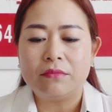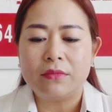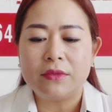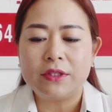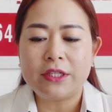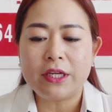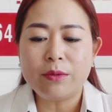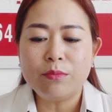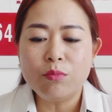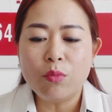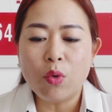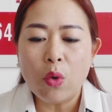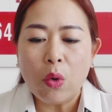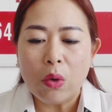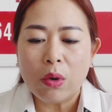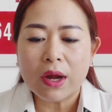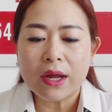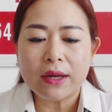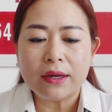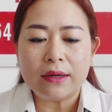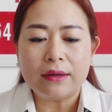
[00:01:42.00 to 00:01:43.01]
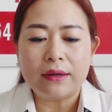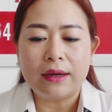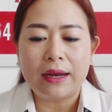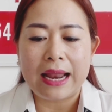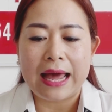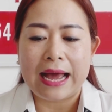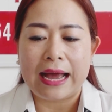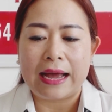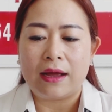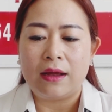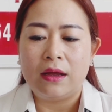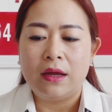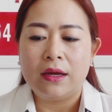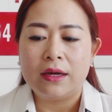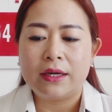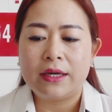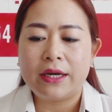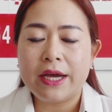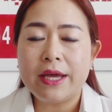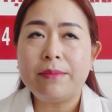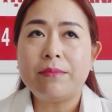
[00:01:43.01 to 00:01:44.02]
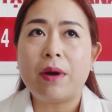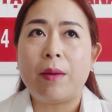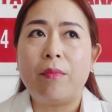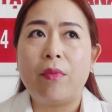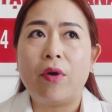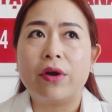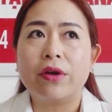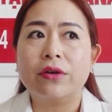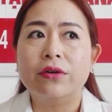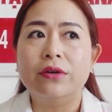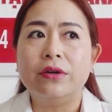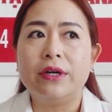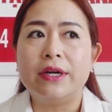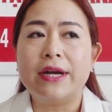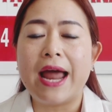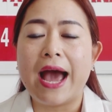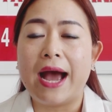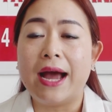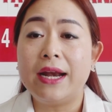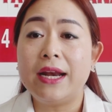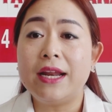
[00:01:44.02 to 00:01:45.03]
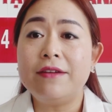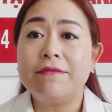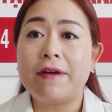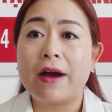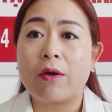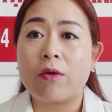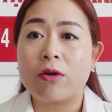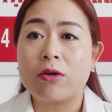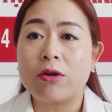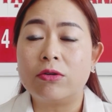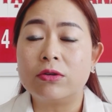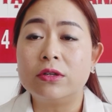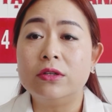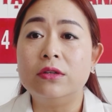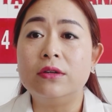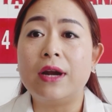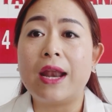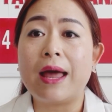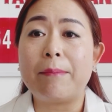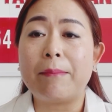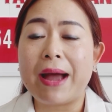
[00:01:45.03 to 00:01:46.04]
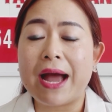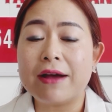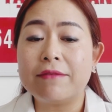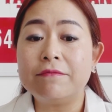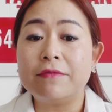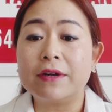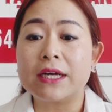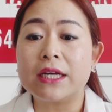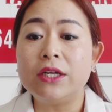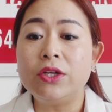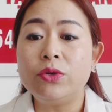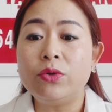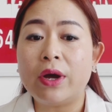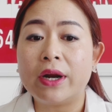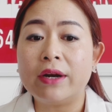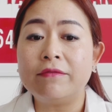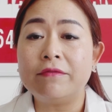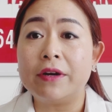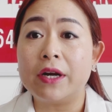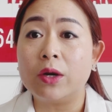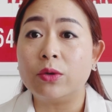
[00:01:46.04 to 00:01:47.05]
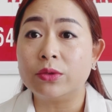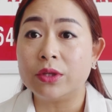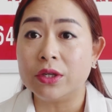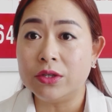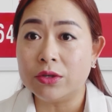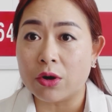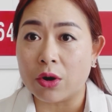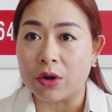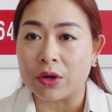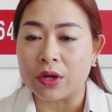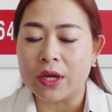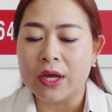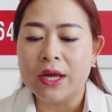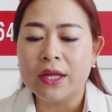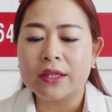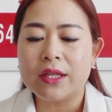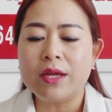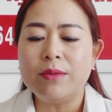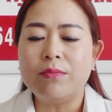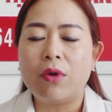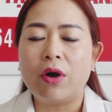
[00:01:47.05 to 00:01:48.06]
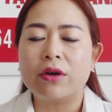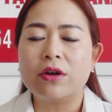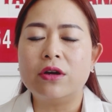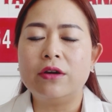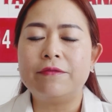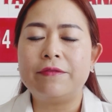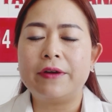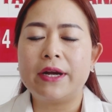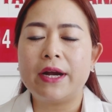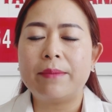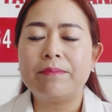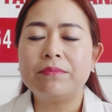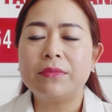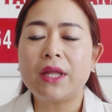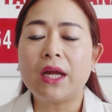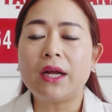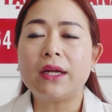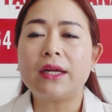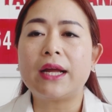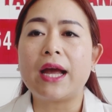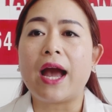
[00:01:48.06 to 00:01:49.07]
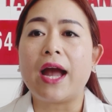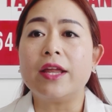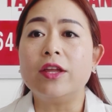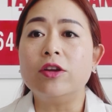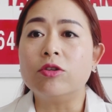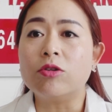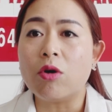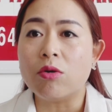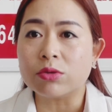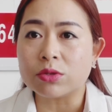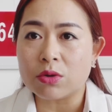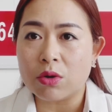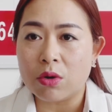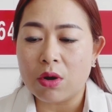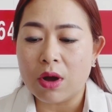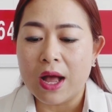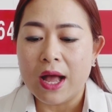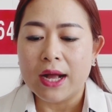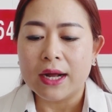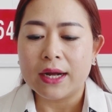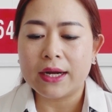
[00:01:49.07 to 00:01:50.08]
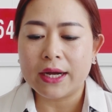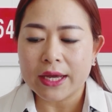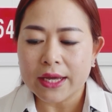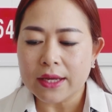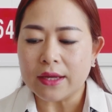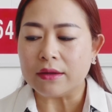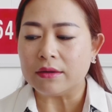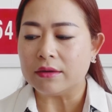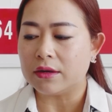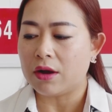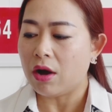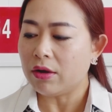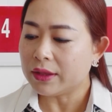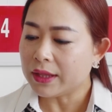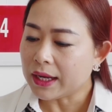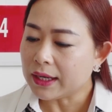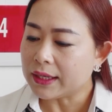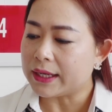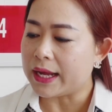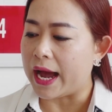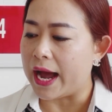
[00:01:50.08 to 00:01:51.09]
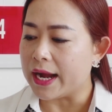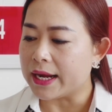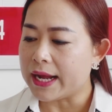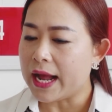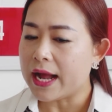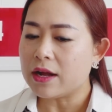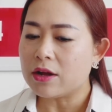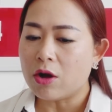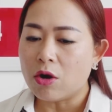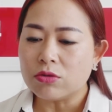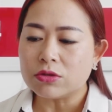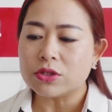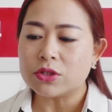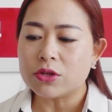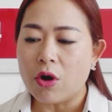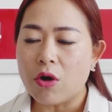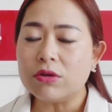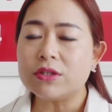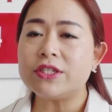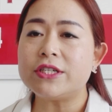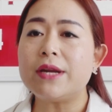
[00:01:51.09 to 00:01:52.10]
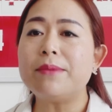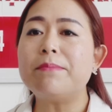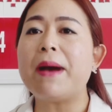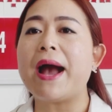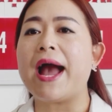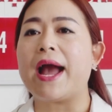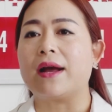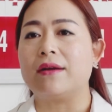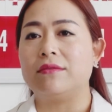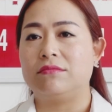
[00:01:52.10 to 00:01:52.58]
trên muốn á là khi mà mọi người đã đi vào con đường làm ăn và kinh doanh và đầu tư rồi thì mọi người phải nắm tất cả những con số khi có tất cả các con số trên bàn